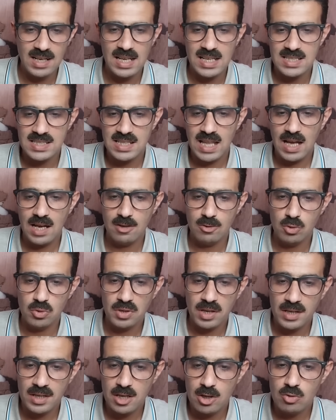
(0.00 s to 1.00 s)
أسلحة
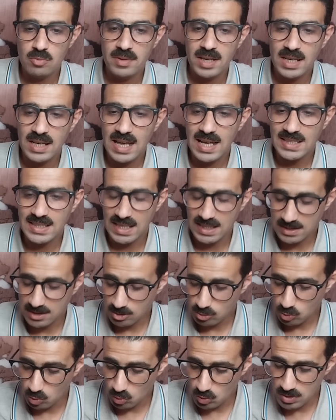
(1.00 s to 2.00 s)
لأوكرانيا يمكنها
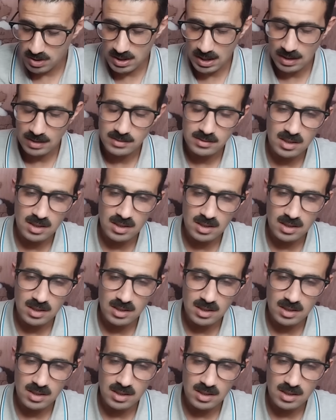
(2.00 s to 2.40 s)
تهديد روسيا